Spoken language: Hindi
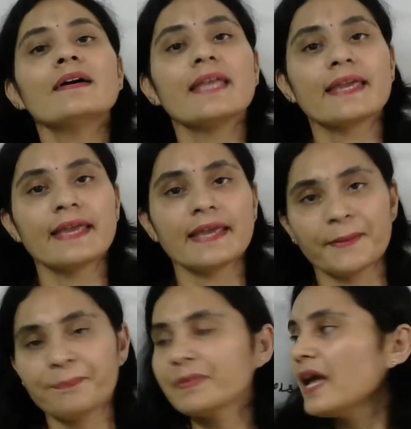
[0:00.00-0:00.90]
देखेंगे
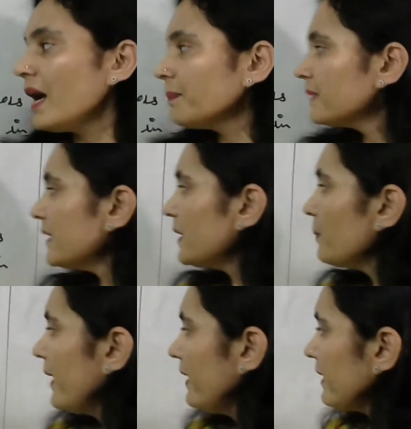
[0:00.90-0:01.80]
अब थर्ड
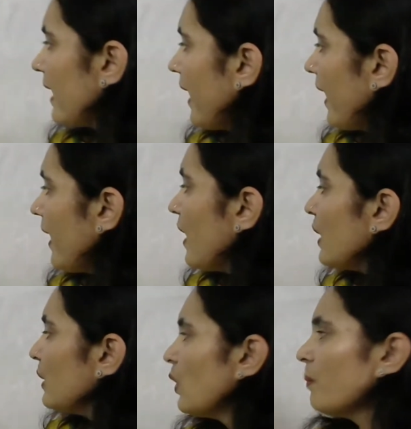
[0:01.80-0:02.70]
पॉइंट क्या है
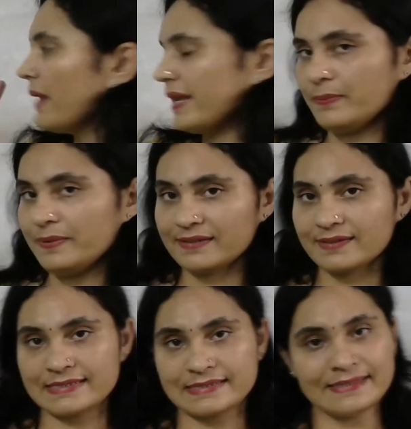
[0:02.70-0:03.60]
नो
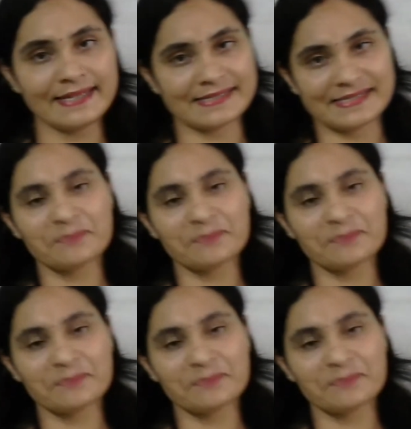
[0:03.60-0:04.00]
मैनिपुलेटर्स यस